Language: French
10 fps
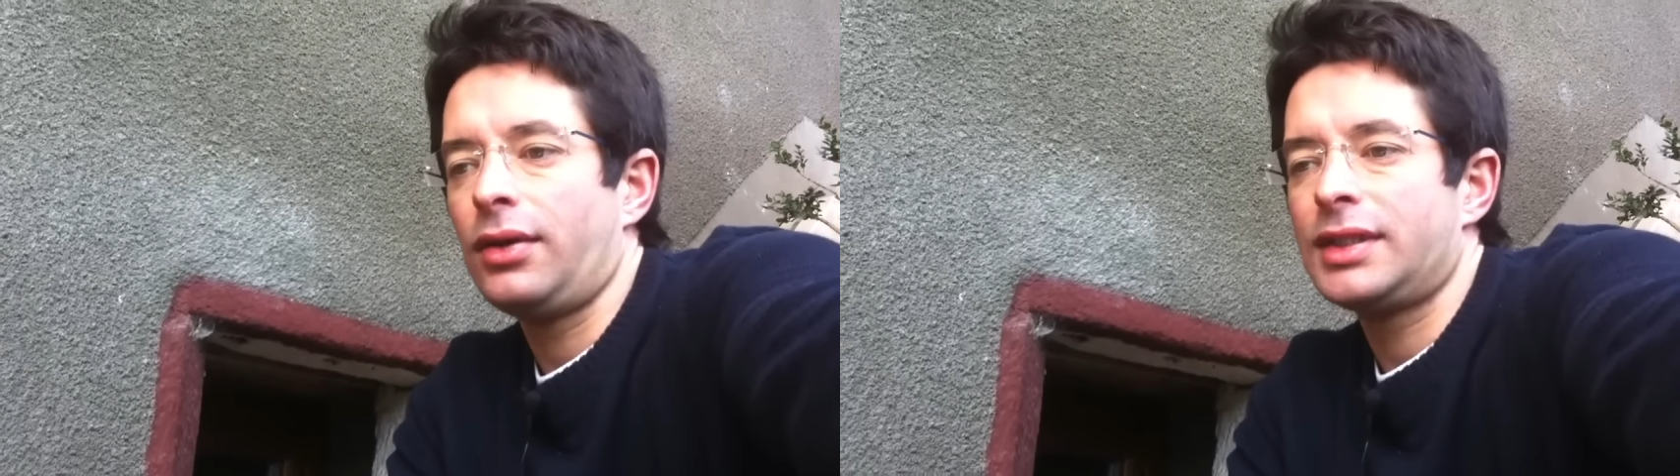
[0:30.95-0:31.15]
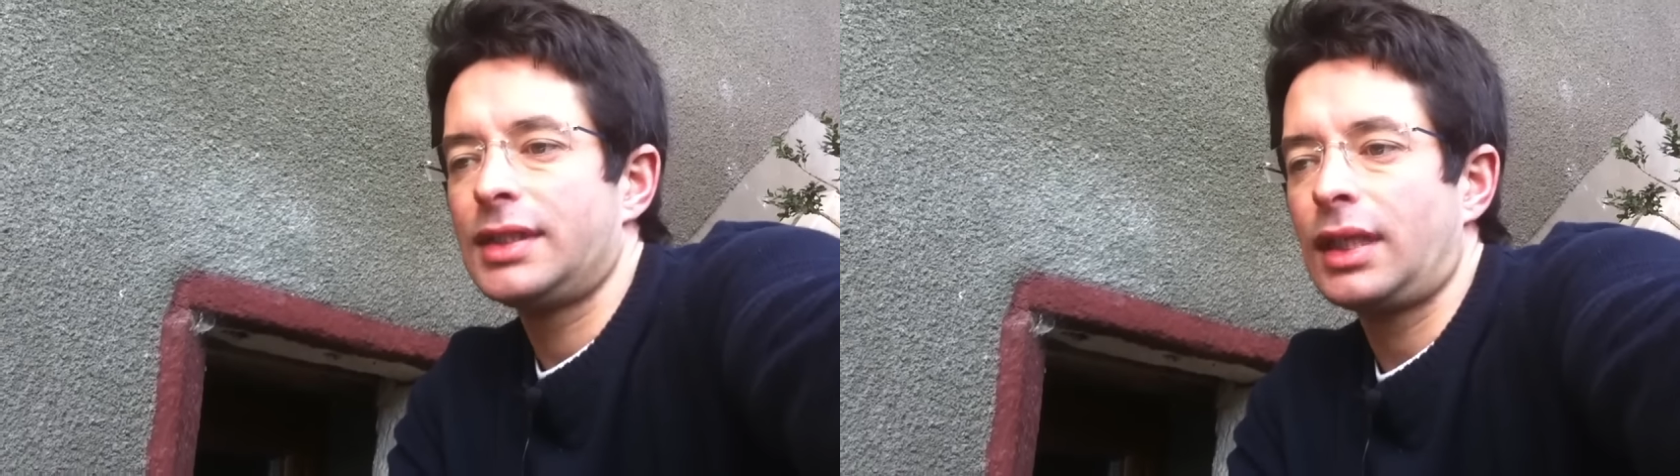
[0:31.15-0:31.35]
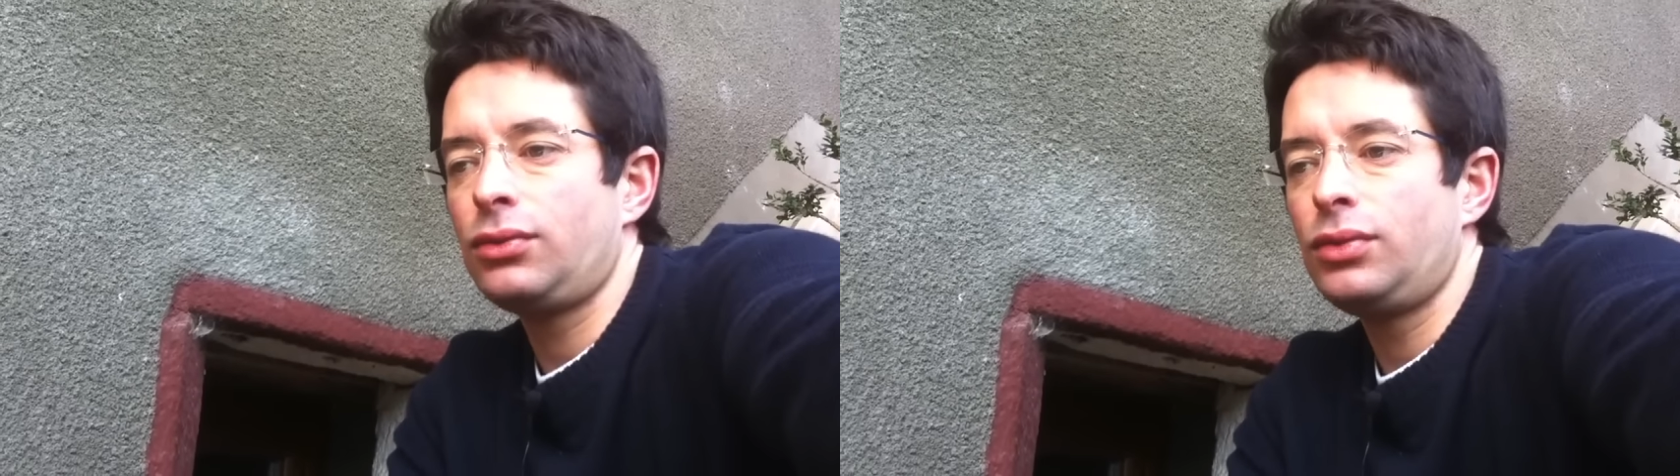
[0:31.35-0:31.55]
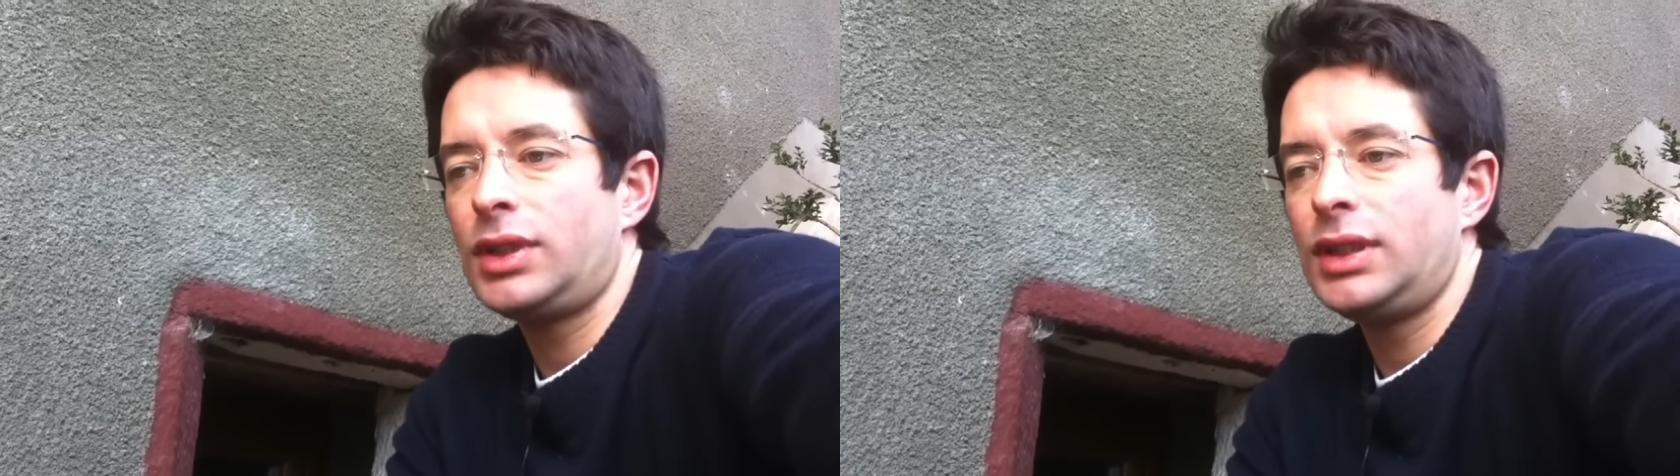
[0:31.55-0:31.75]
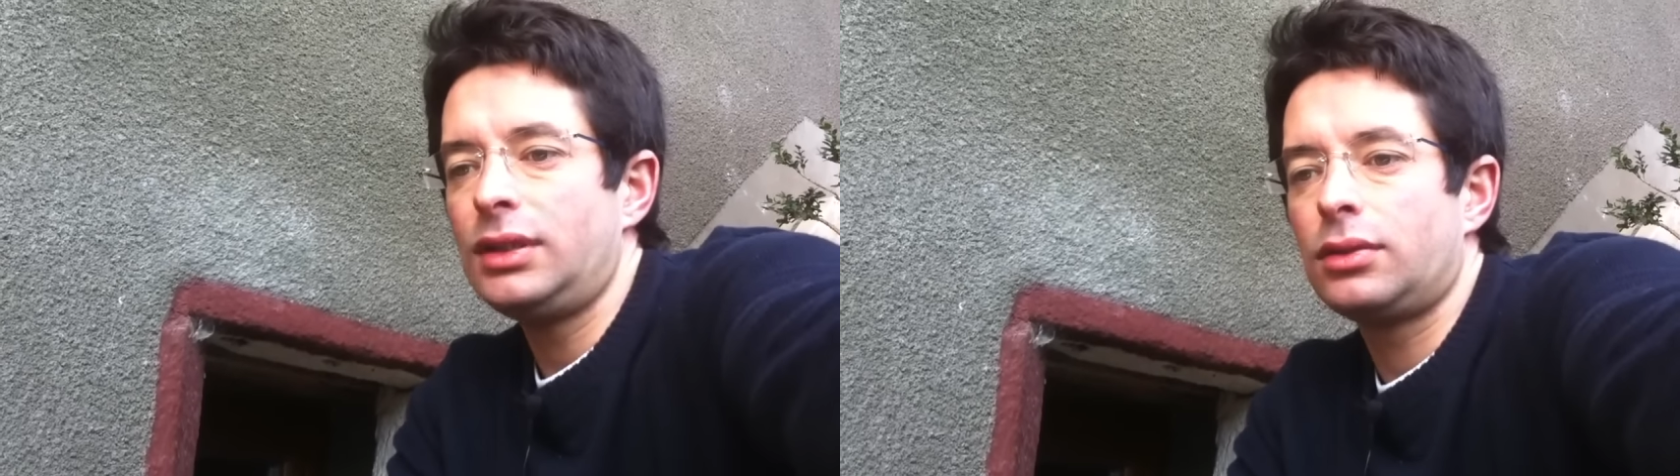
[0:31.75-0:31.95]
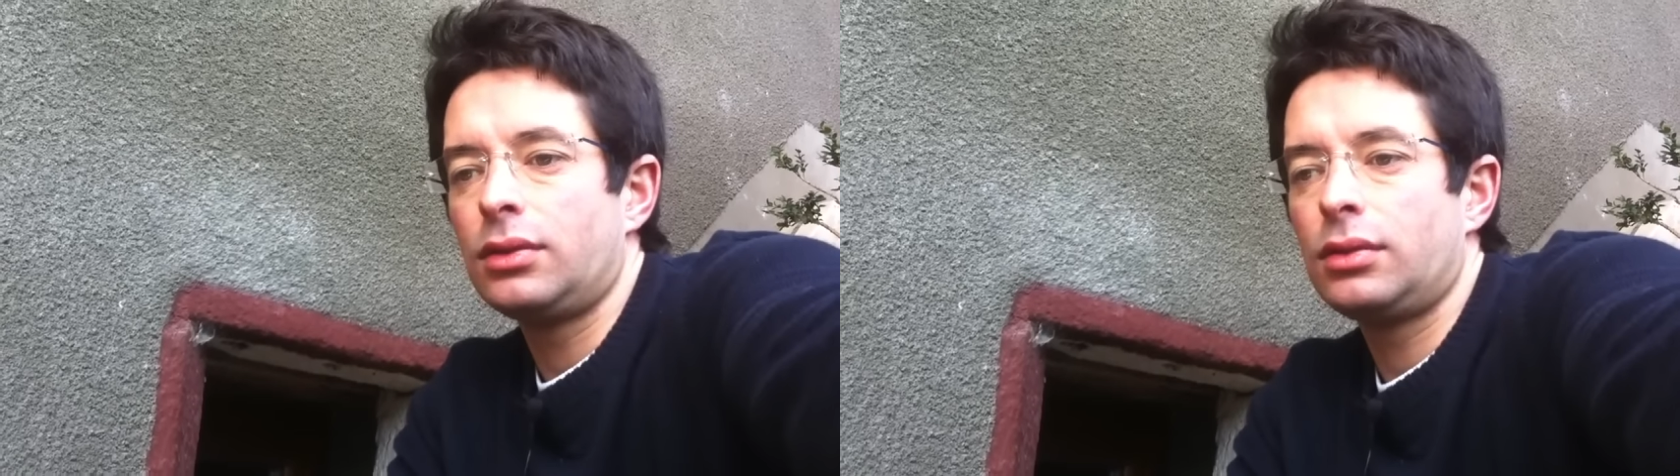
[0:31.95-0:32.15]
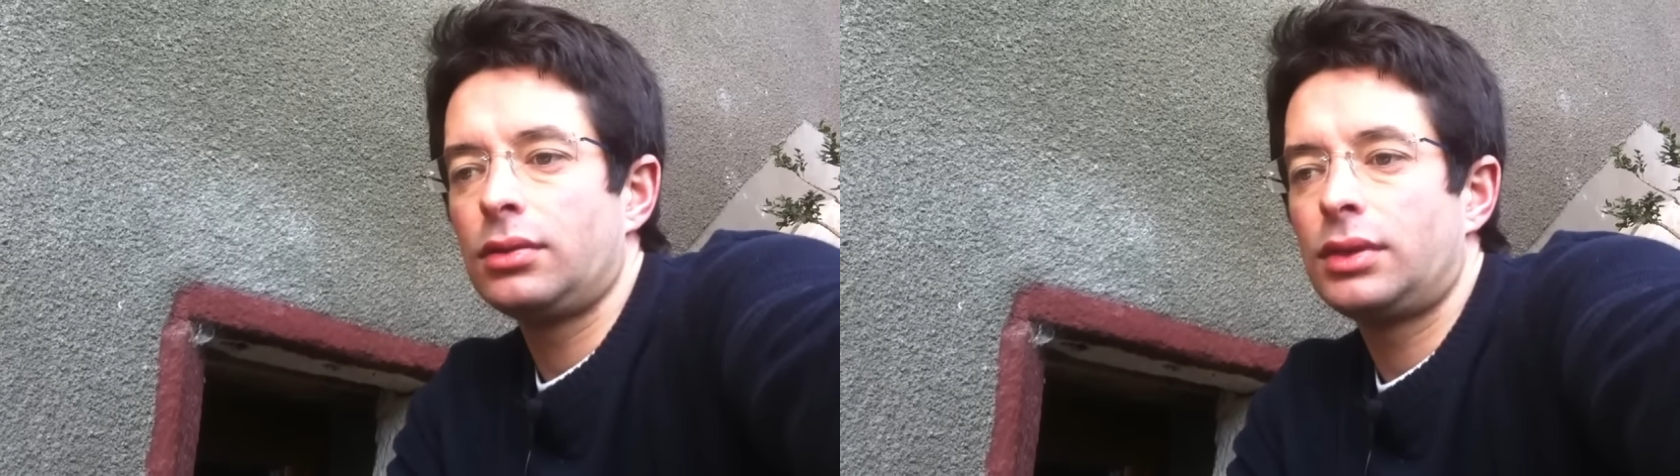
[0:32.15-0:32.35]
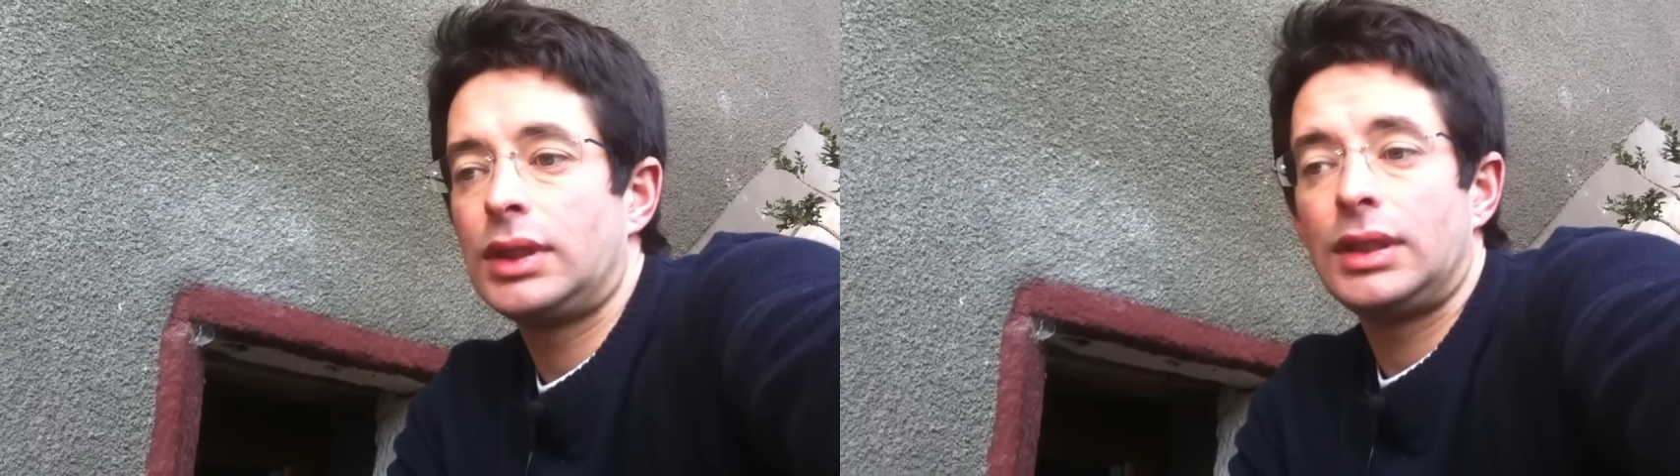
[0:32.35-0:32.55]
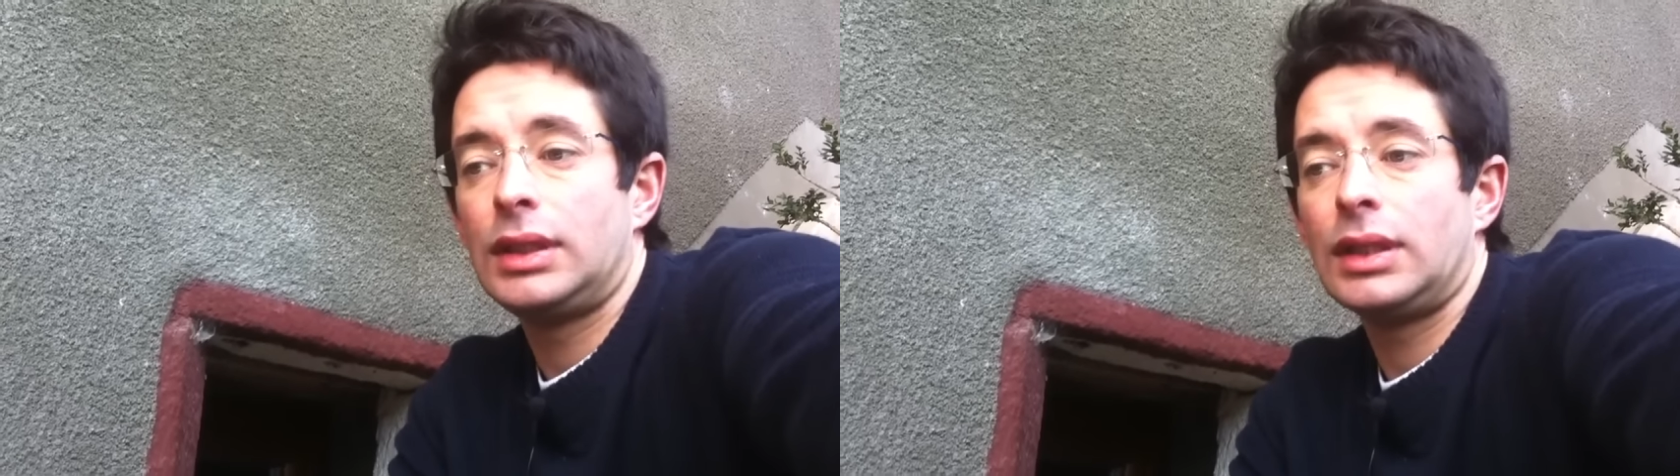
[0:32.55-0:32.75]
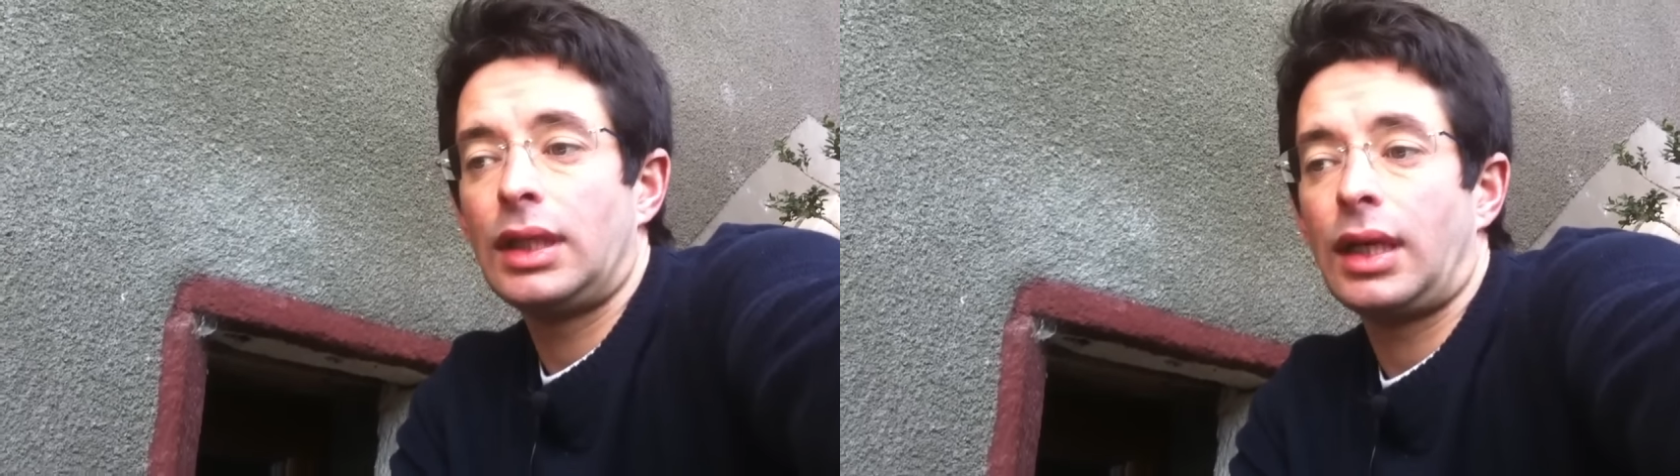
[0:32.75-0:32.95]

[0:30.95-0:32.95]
c'est un outil qui